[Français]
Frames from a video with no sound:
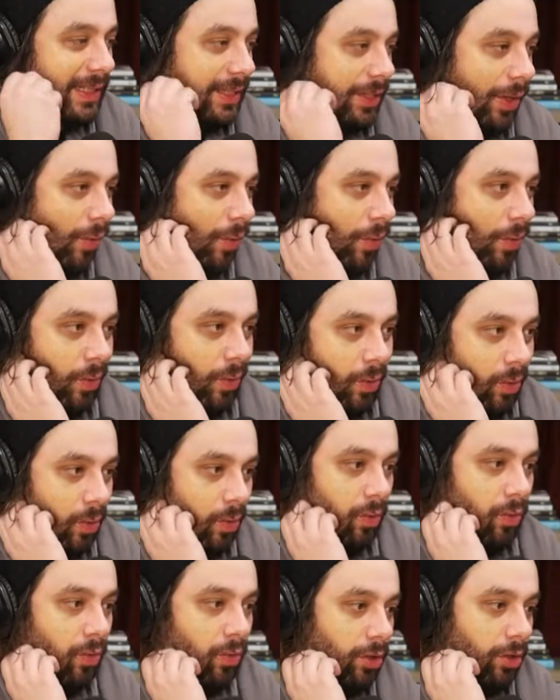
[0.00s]
on
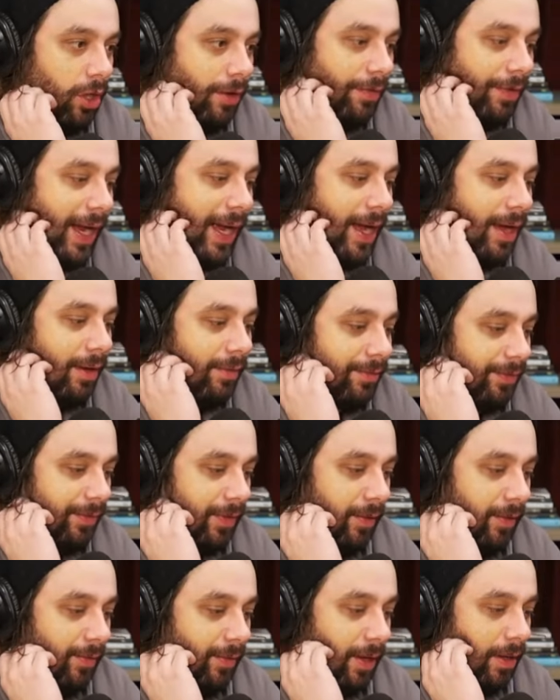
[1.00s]
le faire
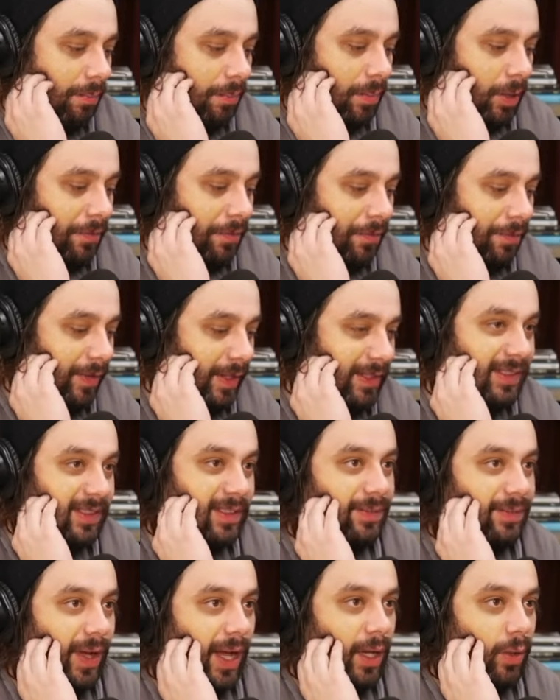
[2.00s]
en, mode
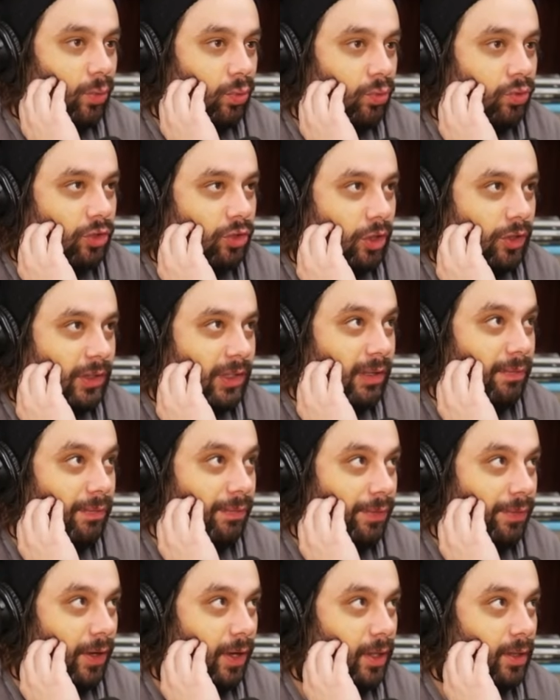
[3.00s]
festival, ce que c'est le
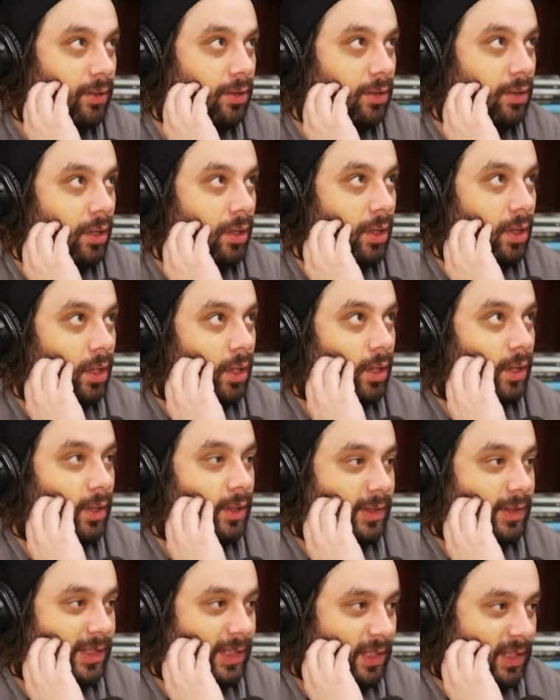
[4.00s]
fun,
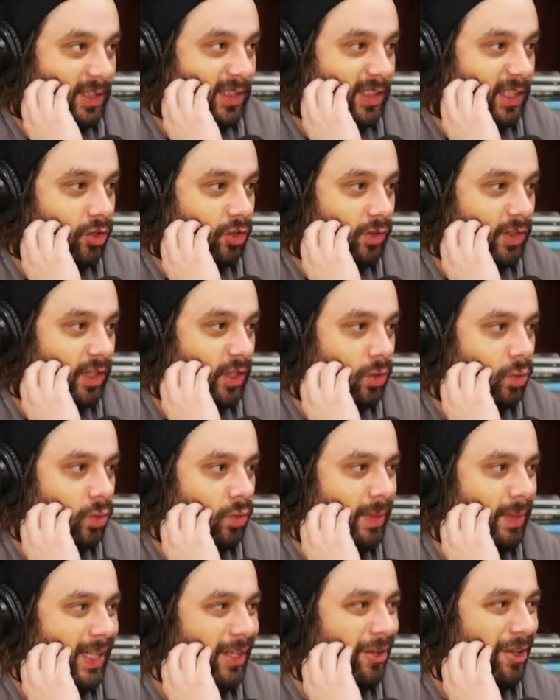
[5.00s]
c'est quelque chose qui est cool, mais
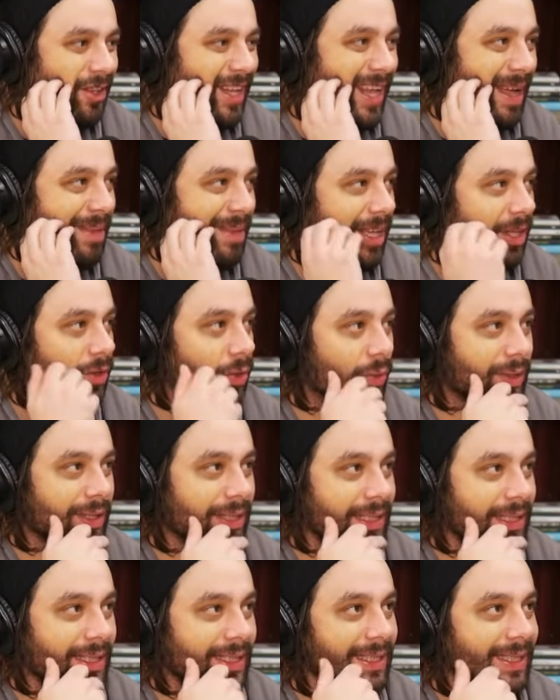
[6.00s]
de, l'année en
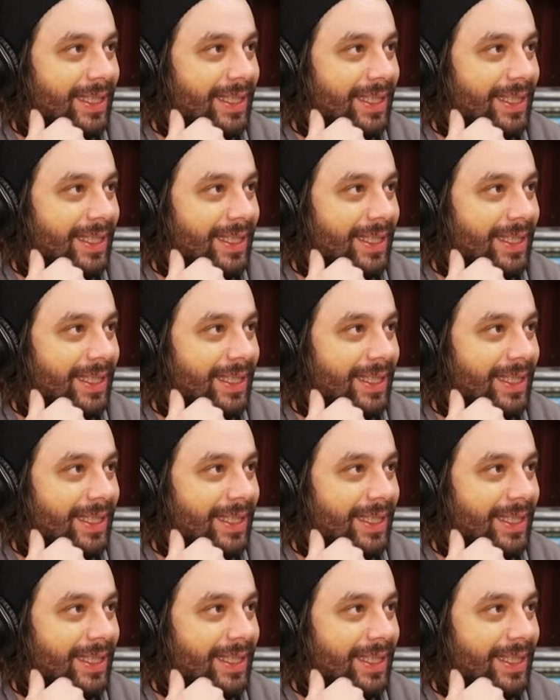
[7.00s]
tournée,